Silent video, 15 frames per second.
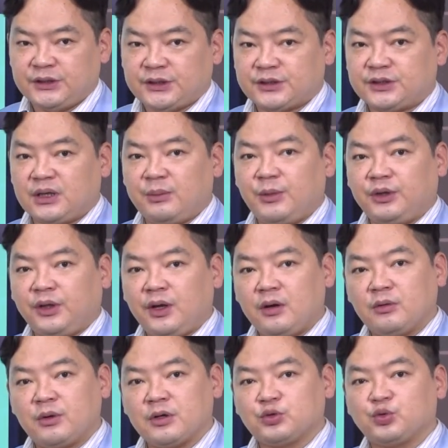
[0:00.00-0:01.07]
그 다음에
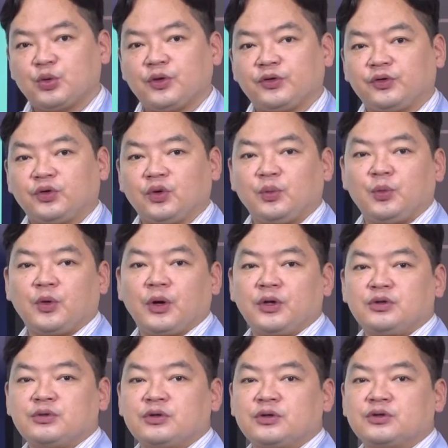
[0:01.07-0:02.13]
태양광 쪽에서도 뭔가
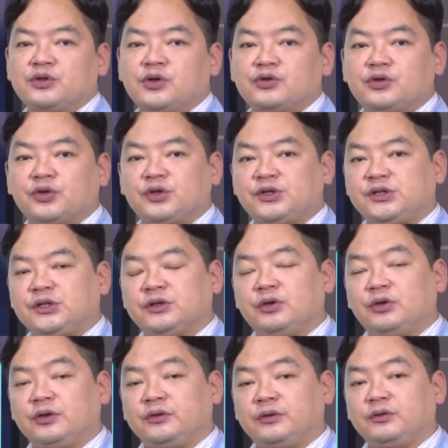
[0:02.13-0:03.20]
좀 긍정적인
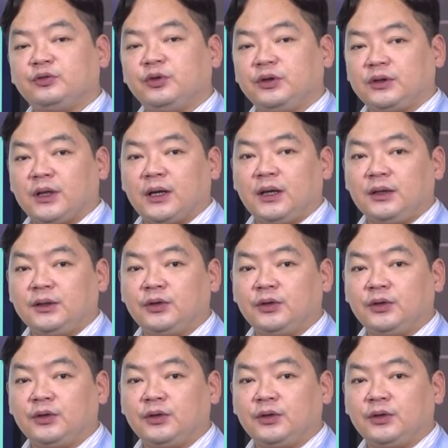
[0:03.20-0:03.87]
시그널이 있을 수 있다.